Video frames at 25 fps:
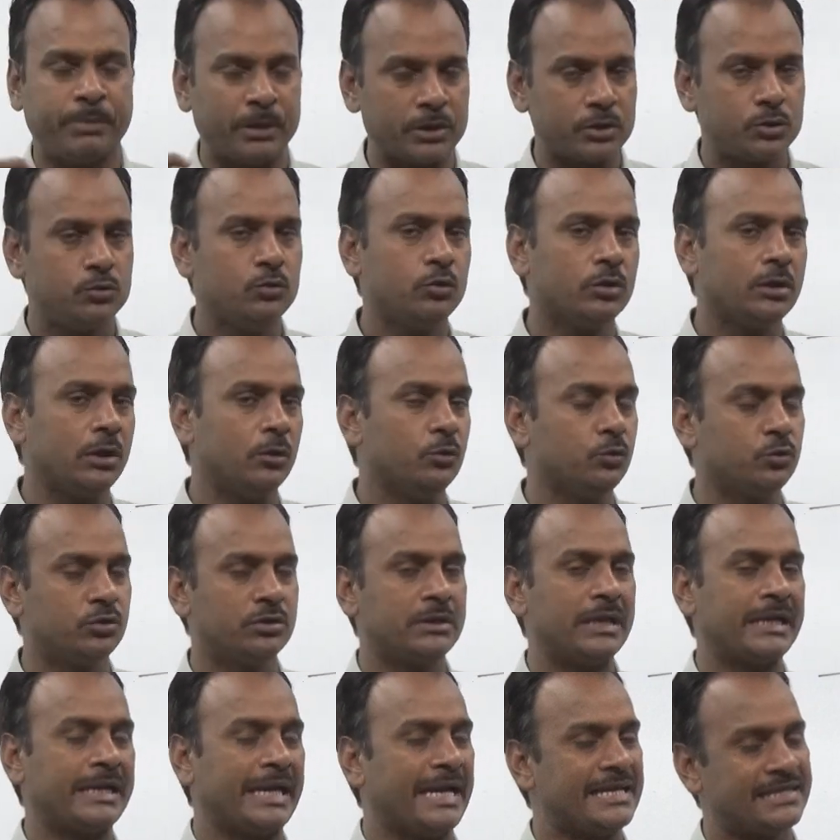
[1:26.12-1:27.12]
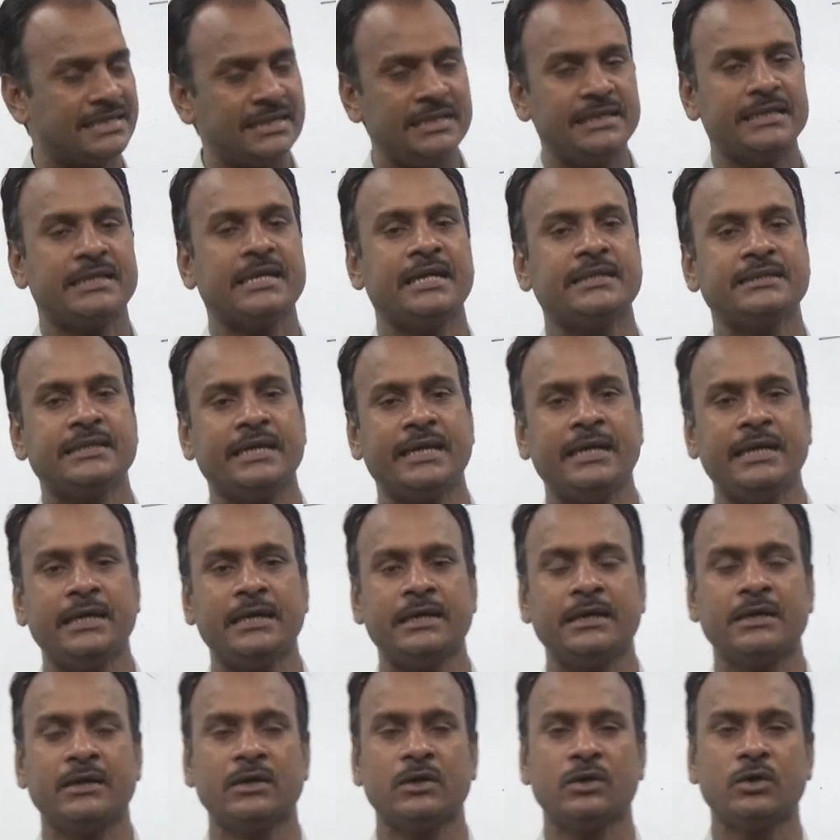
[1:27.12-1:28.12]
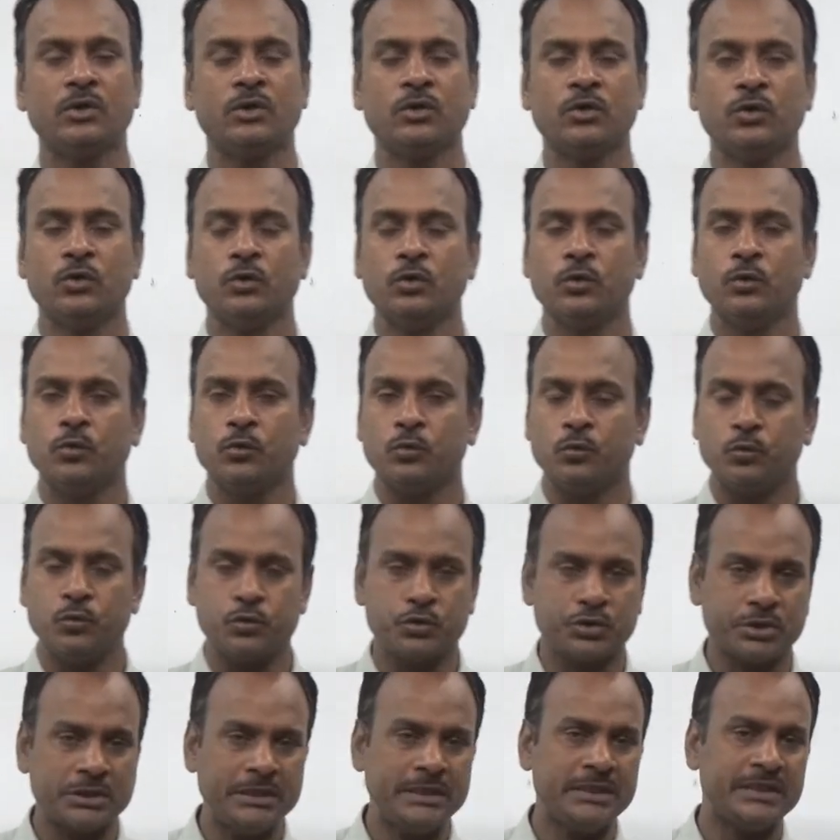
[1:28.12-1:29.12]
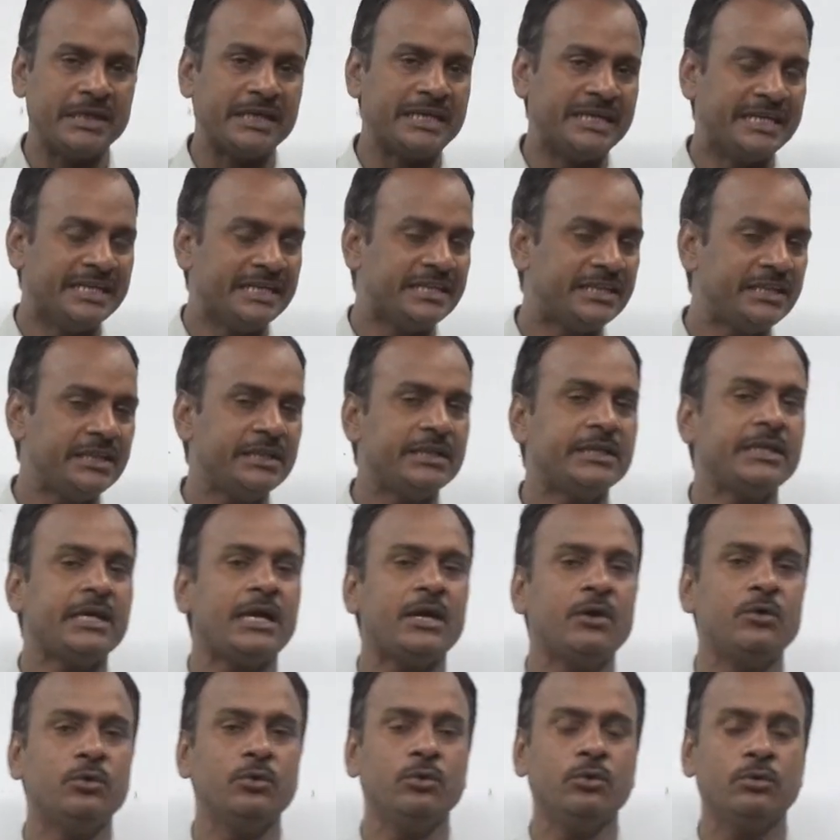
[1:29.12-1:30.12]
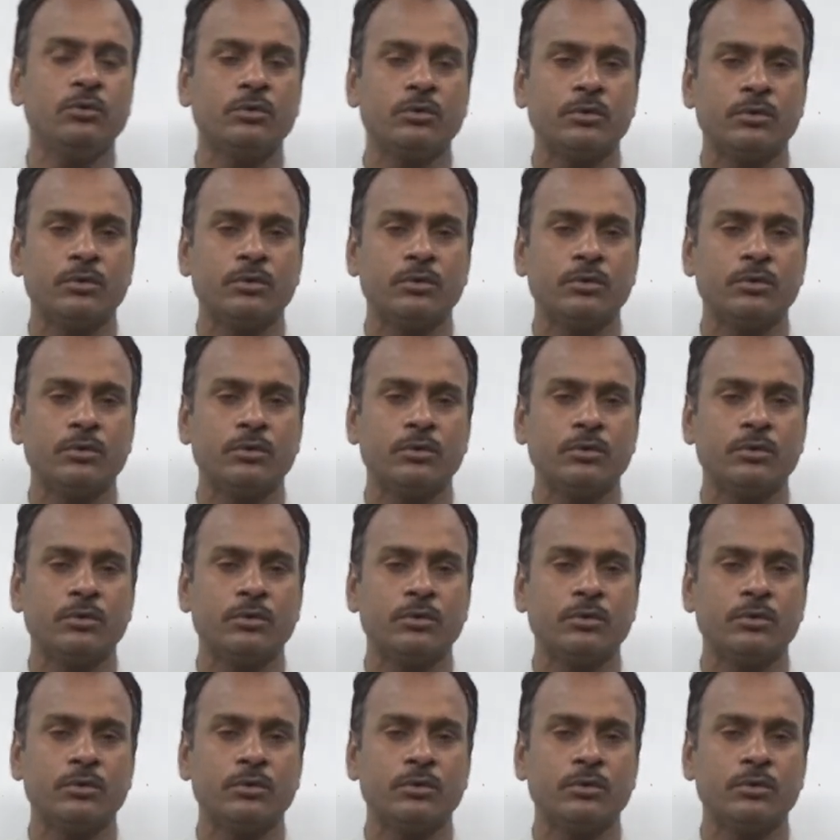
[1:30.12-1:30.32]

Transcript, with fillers: प्रश्नों का उत्तर कैसे लिखा जाए उसकी रणनीति क्या हो